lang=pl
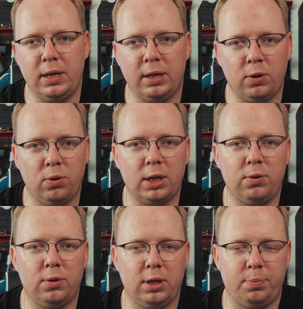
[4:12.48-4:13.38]

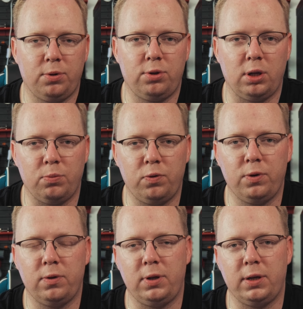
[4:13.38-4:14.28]
Regulator, najprościej
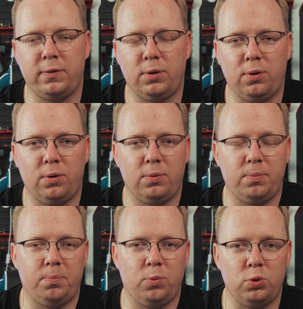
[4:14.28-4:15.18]
mówiąc, jest to
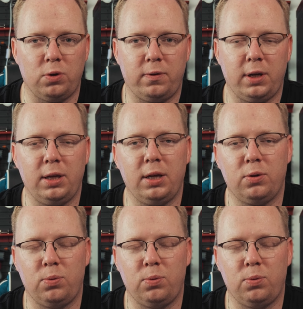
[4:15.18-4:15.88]
urządzenie,